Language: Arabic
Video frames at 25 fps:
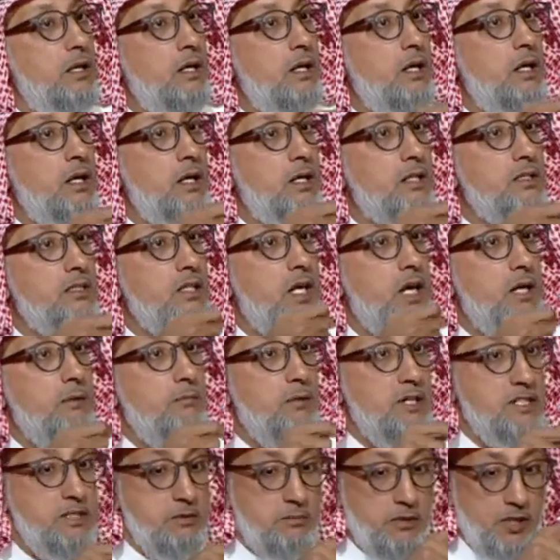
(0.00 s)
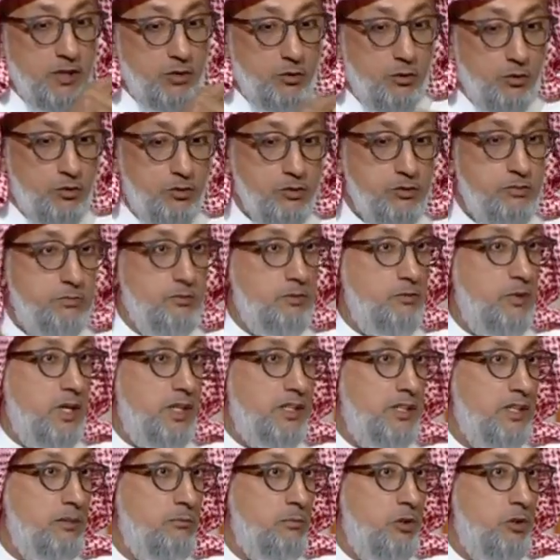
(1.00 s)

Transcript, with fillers: آه، صاحب عزم يعني الخروج من وادي